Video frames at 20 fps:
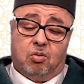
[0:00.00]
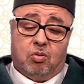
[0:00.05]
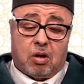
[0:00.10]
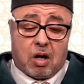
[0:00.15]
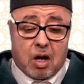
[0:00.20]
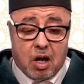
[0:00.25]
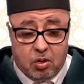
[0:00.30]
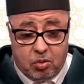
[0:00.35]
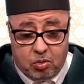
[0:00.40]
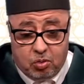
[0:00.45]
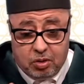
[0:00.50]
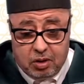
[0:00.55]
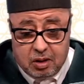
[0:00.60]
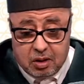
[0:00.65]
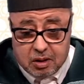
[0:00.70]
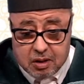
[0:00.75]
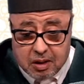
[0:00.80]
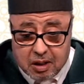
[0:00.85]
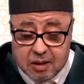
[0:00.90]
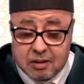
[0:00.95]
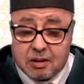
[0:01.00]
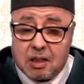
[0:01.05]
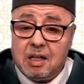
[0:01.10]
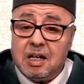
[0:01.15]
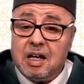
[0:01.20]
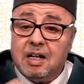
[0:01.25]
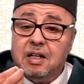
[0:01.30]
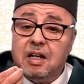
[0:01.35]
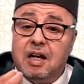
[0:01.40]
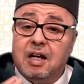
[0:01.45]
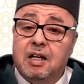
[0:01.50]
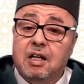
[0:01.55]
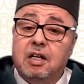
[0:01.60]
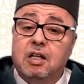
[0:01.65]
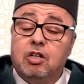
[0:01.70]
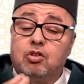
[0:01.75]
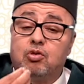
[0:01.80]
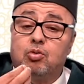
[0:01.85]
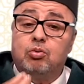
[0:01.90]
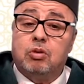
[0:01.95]
وقالوه ليلة القدر لأنها
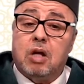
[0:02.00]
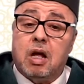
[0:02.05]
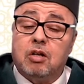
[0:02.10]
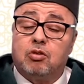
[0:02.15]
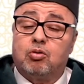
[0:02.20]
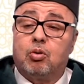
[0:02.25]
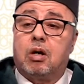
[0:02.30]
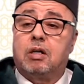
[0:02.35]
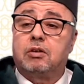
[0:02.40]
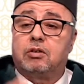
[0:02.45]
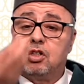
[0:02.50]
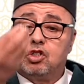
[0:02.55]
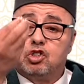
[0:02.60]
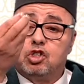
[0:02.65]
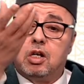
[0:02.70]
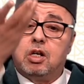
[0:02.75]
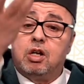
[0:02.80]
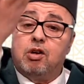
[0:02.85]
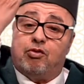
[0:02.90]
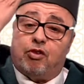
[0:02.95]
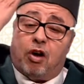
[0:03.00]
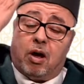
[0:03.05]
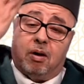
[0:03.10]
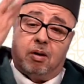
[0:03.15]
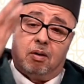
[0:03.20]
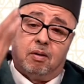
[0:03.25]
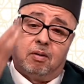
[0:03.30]
ليلة ذات قدر شريفة